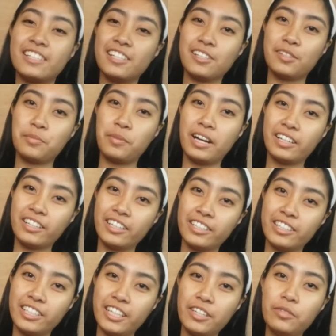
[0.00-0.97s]
This is
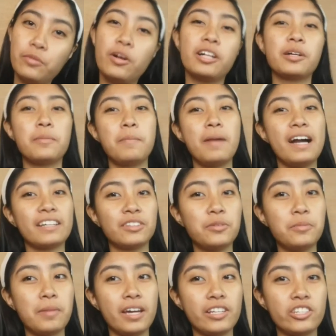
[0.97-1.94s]
Margaret Jean and welcome back
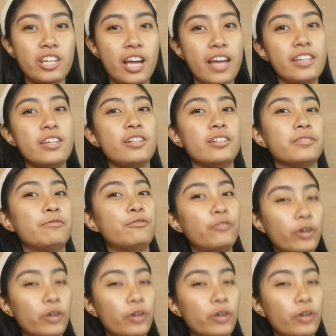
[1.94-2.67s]
to my channel